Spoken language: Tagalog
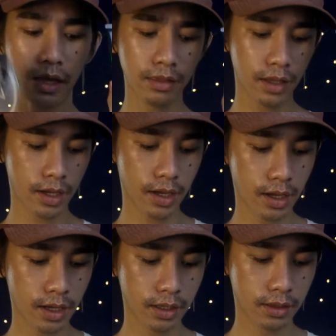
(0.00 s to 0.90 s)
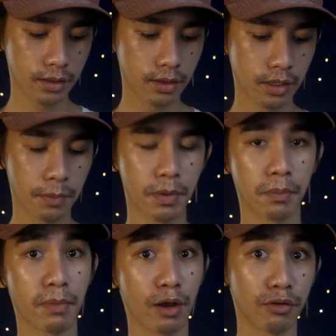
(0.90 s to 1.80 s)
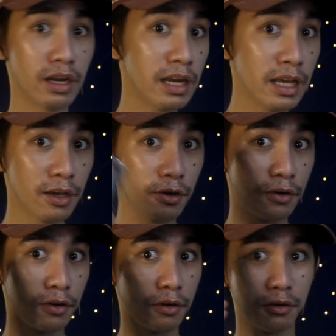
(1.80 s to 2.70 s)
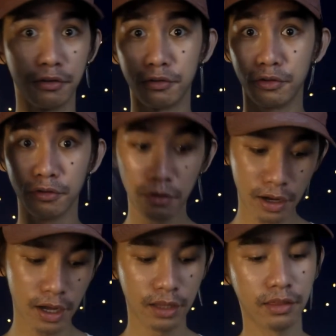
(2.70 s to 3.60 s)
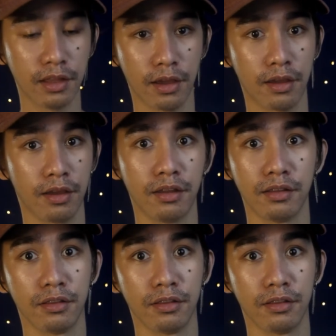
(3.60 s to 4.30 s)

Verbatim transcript: And then, kapag bago naligo, deodorant, then